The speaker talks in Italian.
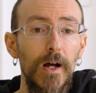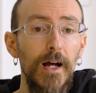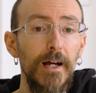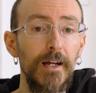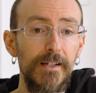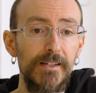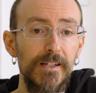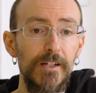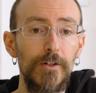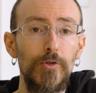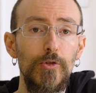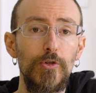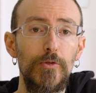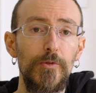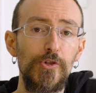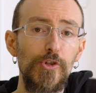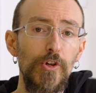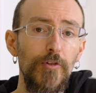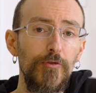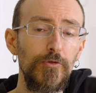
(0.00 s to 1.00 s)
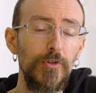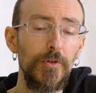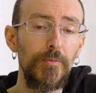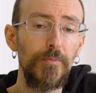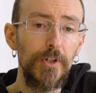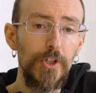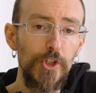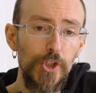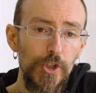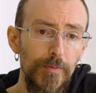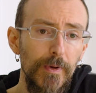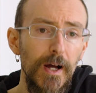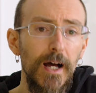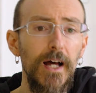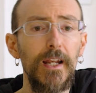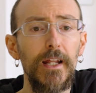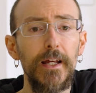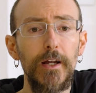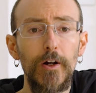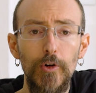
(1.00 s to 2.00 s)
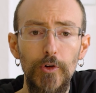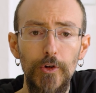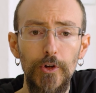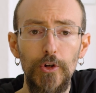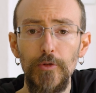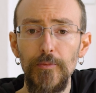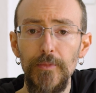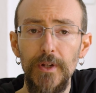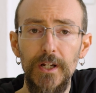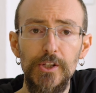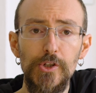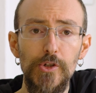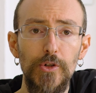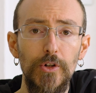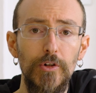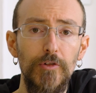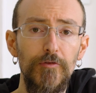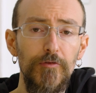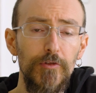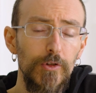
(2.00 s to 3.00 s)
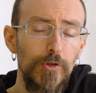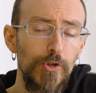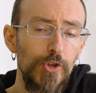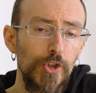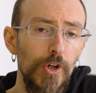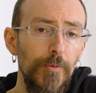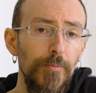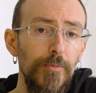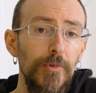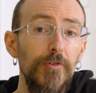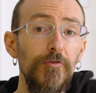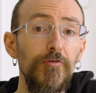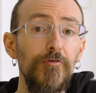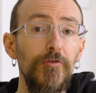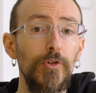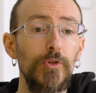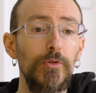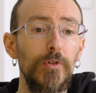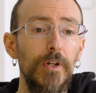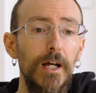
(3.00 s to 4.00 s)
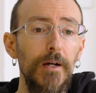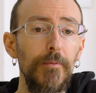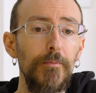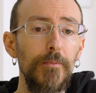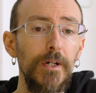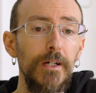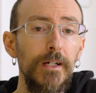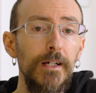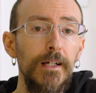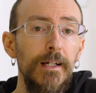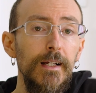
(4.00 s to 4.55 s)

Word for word: anche se non come software principale o in combinazione con Photoshop, Photolab.